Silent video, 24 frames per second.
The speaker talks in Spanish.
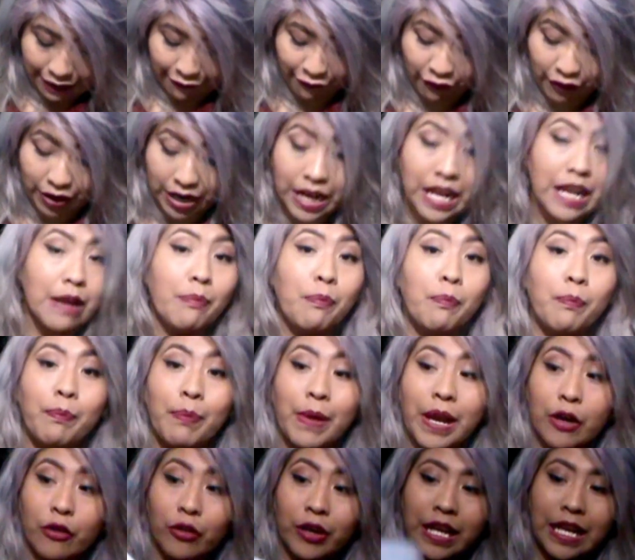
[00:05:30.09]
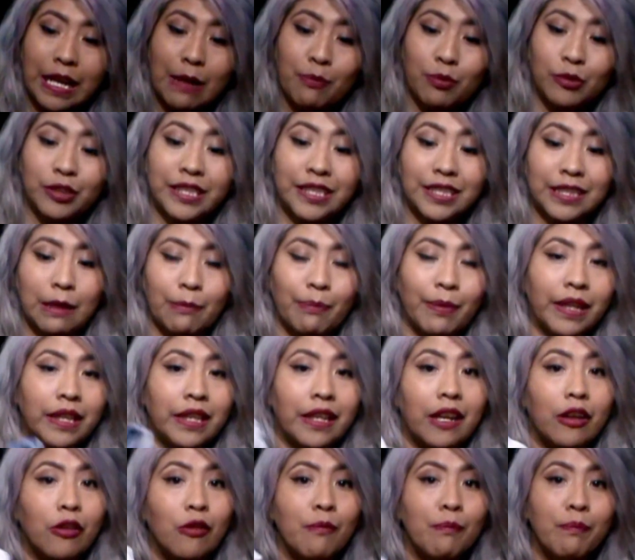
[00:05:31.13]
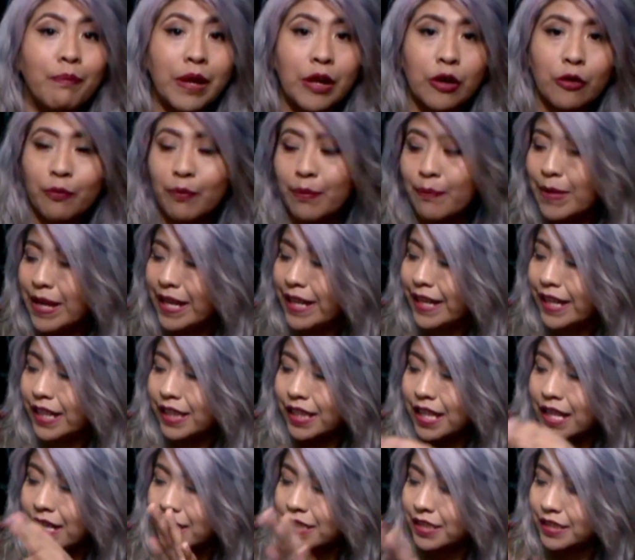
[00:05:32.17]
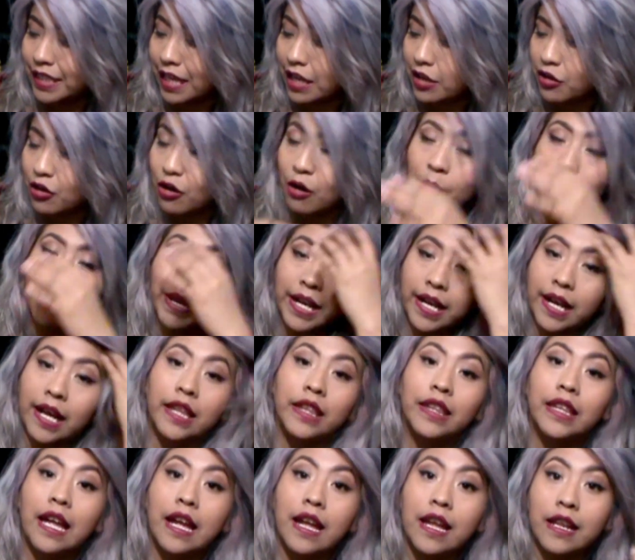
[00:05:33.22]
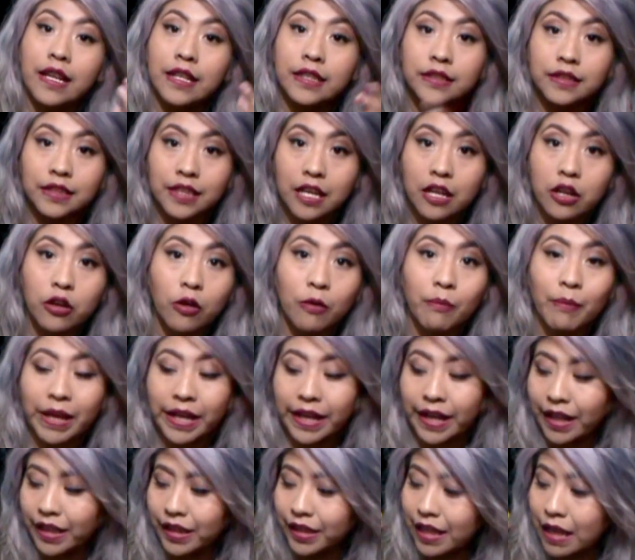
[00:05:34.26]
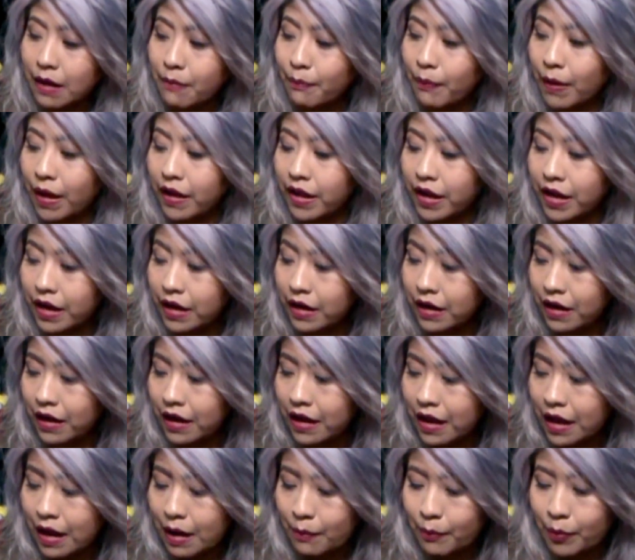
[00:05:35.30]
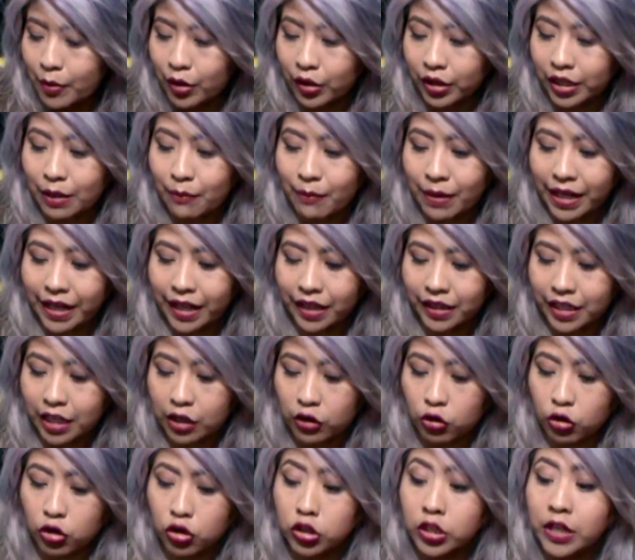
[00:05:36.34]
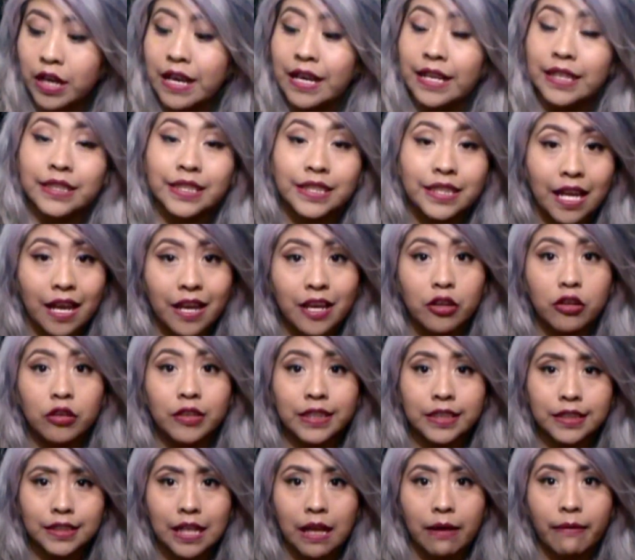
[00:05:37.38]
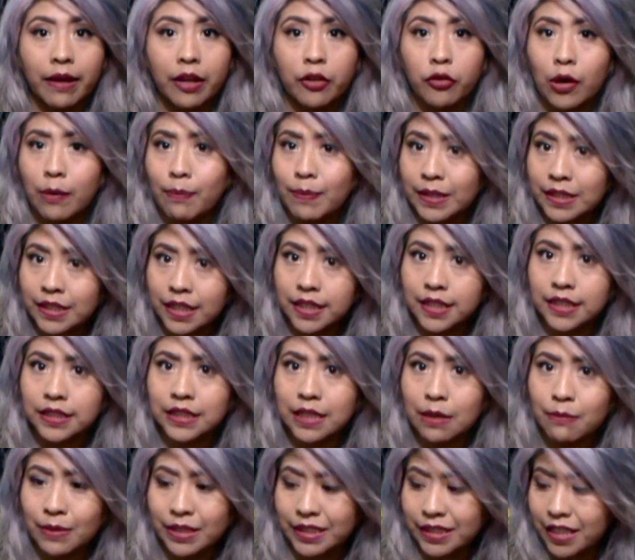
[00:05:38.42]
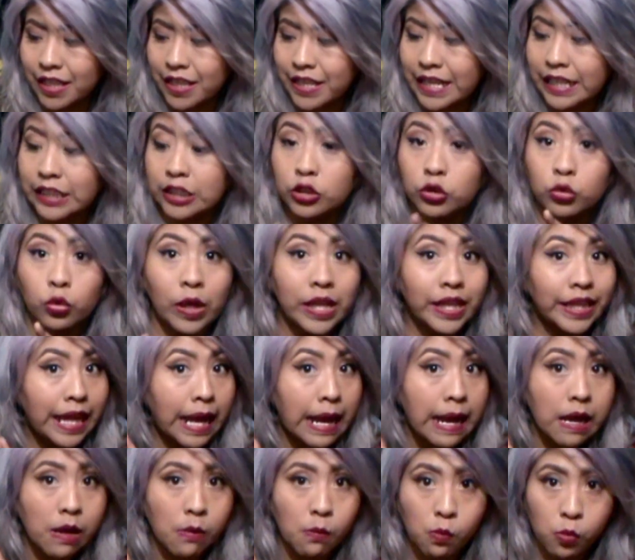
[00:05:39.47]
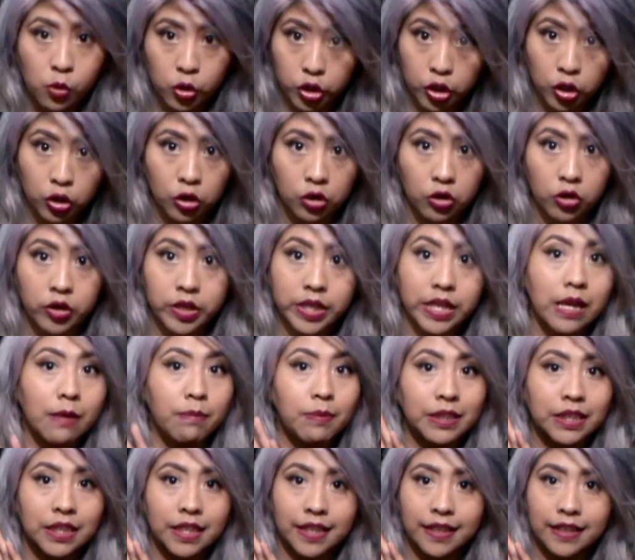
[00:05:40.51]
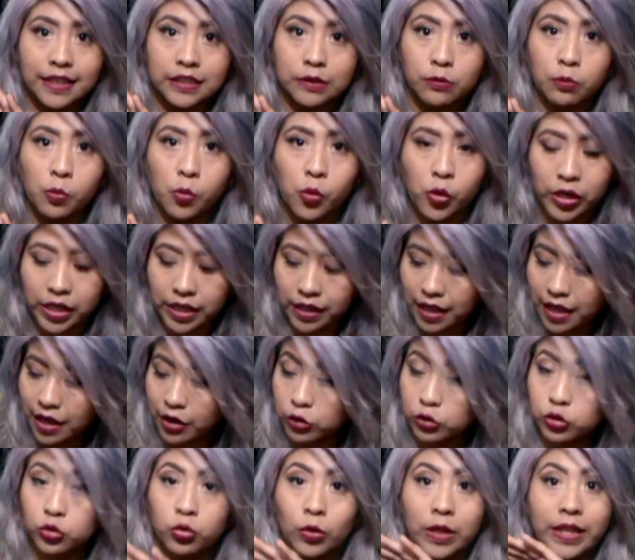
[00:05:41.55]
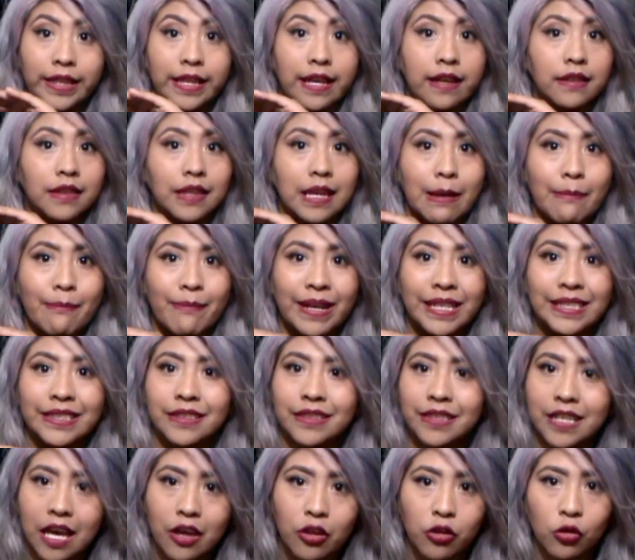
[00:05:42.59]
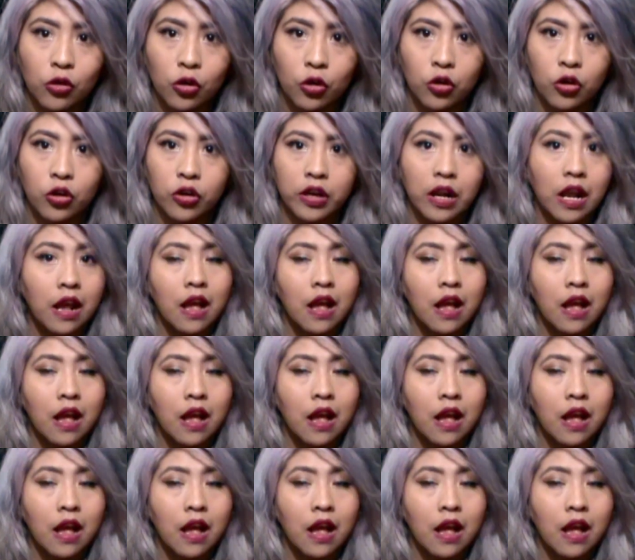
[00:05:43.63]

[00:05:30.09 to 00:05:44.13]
Fue el perro que le puse a este pantalón, pero me encanta el diseño, me encanta el estilo, me encanta el, el, porte, me encanta el color. Se ha ido deslavando a pesar que este mezclilla, suelta mucho color y a pesar de que es muy claro, suelta demasiado color.